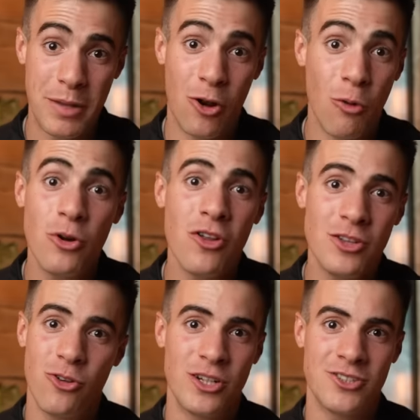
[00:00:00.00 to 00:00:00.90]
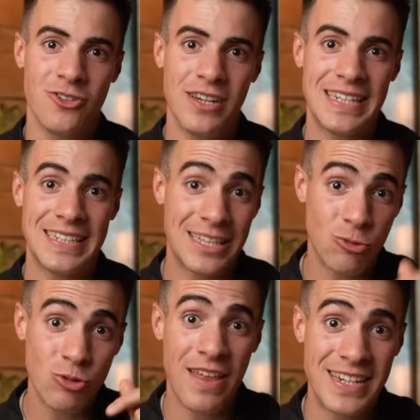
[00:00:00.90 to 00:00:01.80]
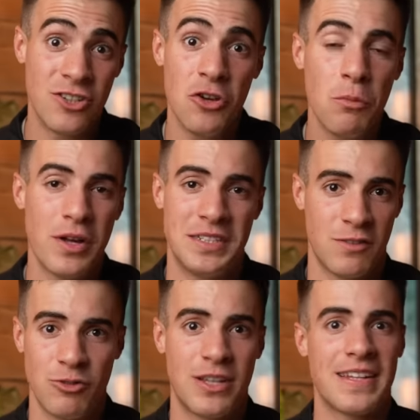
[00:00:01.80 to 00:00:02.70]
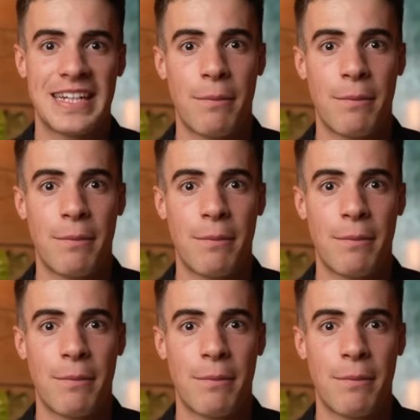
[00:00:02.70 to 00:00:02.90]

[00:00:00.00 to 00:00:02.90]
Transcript: pero lo bueno de todo esto es que tú ya desde hoy puedes disfrutar de ese